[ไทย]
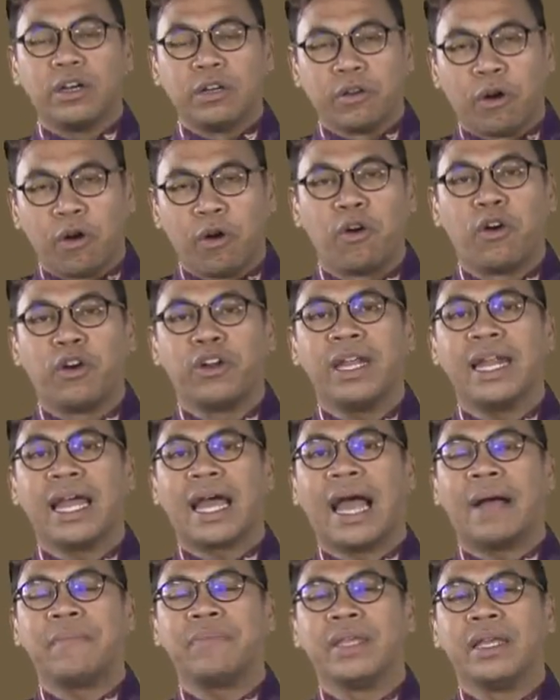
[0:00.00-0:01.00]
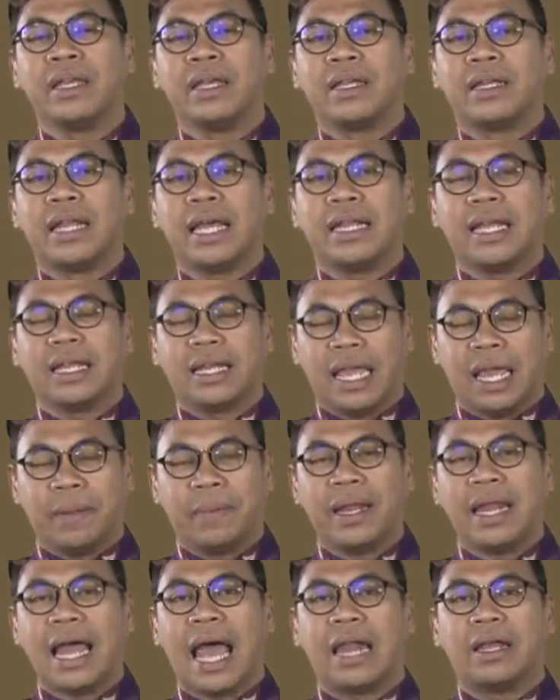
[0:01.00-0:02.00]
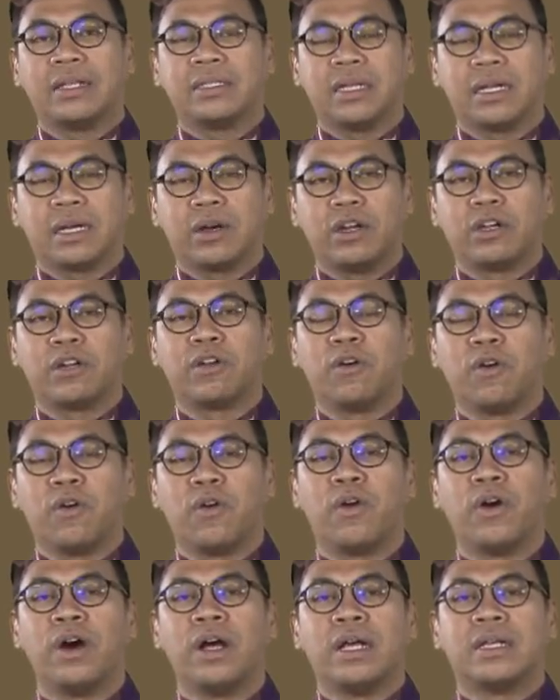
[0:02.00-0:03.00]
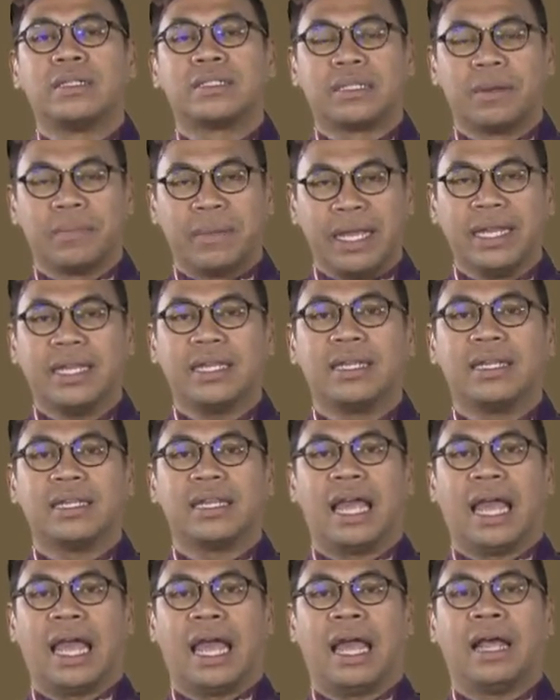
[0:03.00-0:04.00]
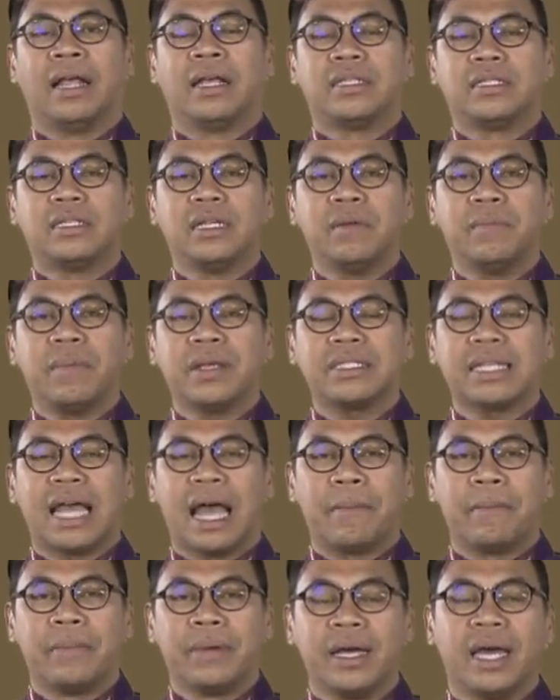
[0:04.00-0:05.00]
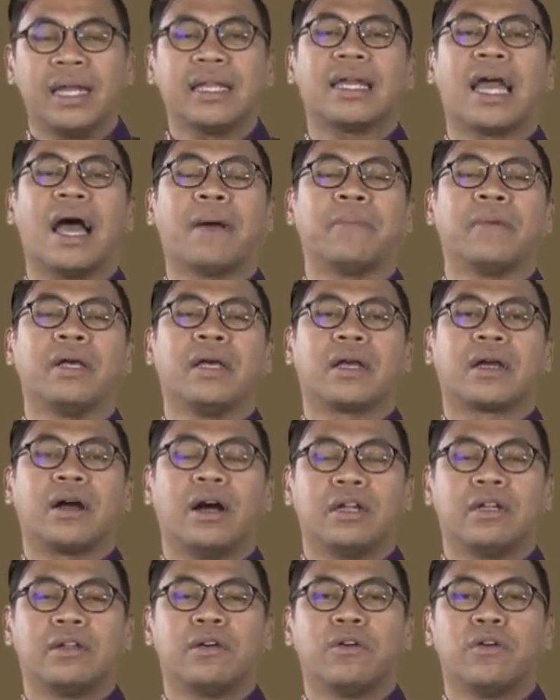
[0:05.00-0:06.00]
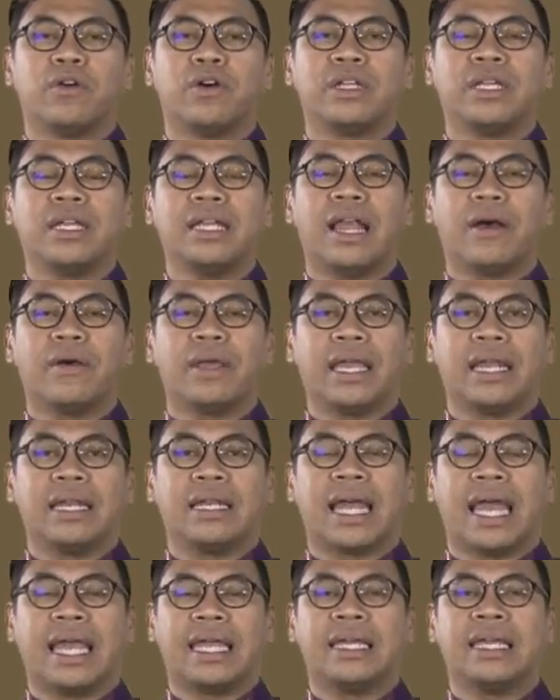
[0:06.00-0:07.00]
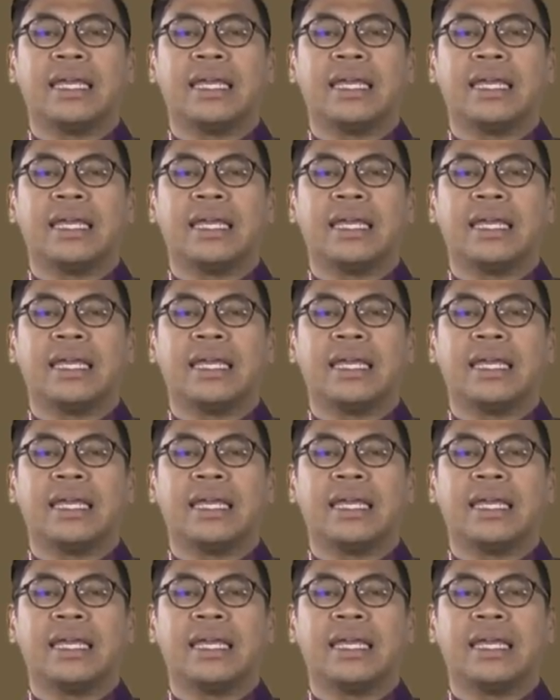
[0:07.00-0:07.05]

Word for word: อนโทรด้วยนะครับในในเขตพระฐานเราเจอคอนโทรสำลิดอ่าซึ่งเป็นษะเหมือนกับคอนโทรที่เราเห็นใน